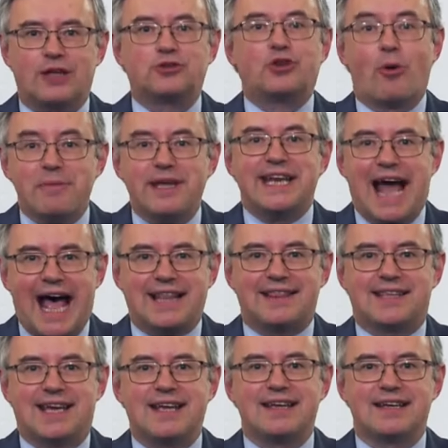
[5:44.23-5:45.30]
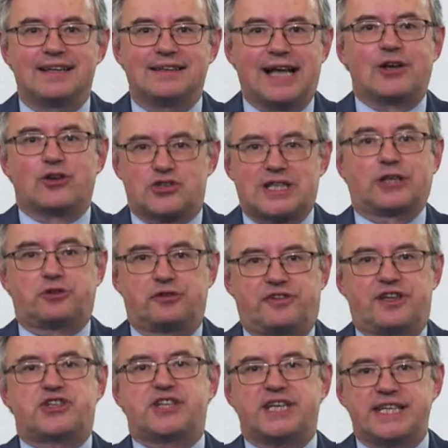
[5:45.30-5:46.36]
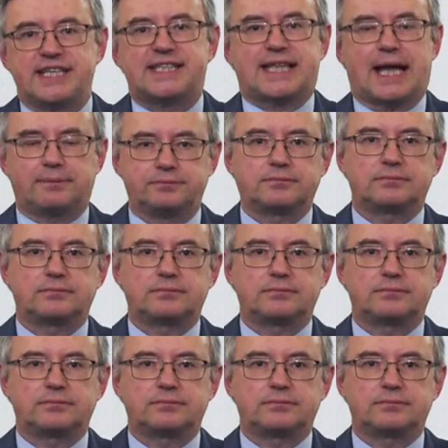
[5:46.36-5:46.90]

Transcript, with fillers: dominate dallo Stato fascista.